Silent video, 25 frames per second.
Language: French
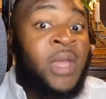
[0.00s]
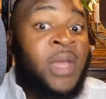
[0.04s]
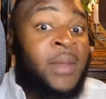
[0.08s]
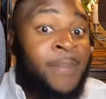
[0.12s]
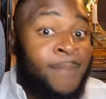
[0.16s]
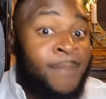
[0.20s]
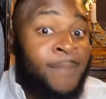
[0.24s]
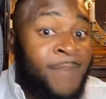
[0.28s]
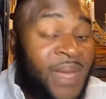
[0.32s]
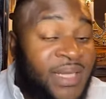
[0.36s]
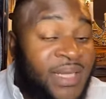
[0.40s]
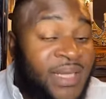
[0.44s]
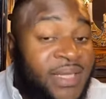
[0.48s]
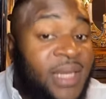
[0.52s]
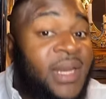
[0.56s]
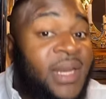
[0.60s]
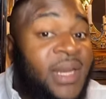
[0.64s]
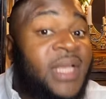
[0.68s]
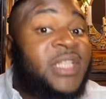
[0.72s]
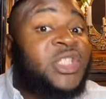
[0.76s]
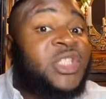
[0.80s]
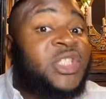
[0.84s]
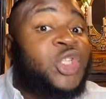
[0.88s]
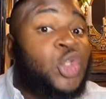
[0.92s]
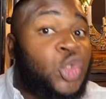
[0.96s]

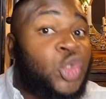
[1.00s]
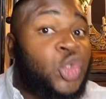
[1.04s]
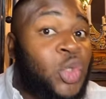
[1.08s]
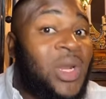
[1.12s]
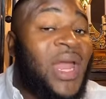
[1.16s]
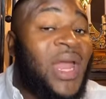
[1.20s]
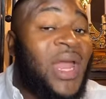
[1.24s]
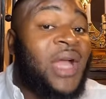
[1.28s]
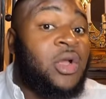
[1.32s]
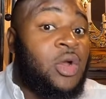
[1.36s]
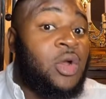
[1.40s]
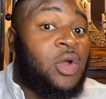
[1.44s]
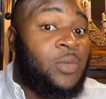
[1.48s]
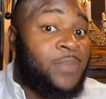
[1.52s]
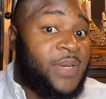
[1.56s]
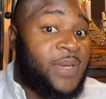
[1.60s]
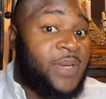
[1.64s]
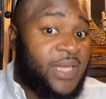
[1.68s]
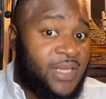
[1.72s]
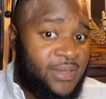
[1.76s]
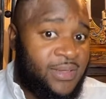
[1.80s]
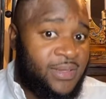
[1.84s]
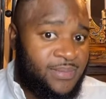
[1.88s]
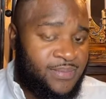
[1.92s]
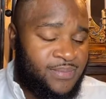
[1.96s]
Maintenant, si tu l'as
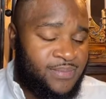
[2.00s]
compris,